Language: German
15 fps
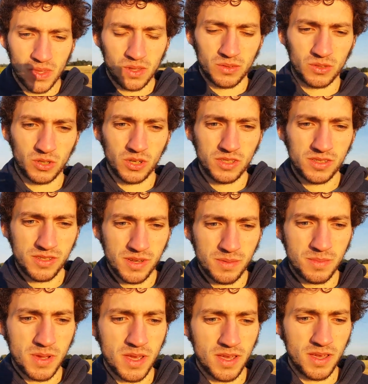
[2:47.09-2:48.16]
Und
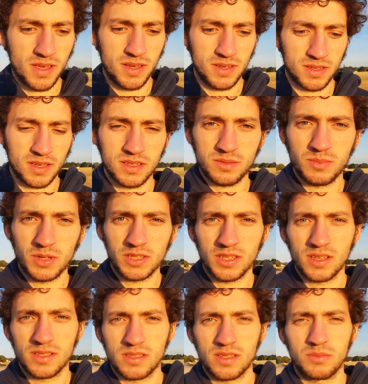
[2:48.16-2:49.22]
trotzdem ging es mir halt die
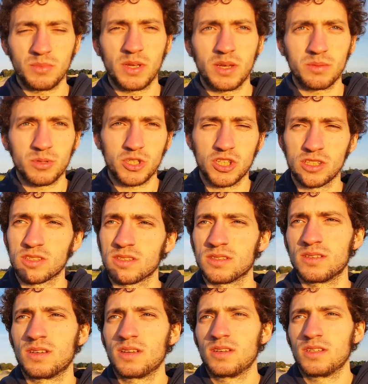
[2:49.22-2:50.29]
ganze Zeit mega beschissen.
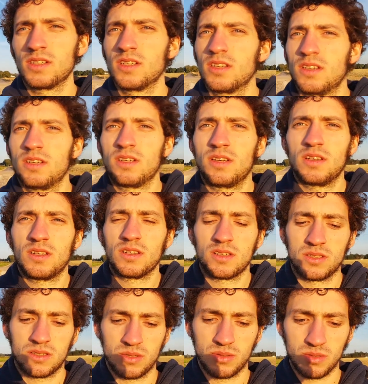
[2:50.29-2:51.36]

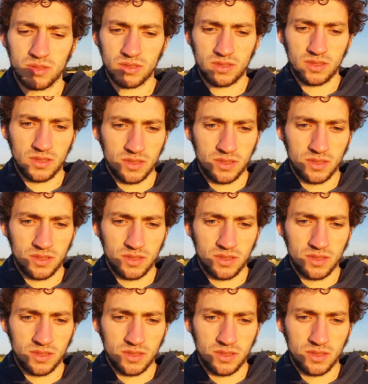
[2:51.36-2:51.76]
So, und,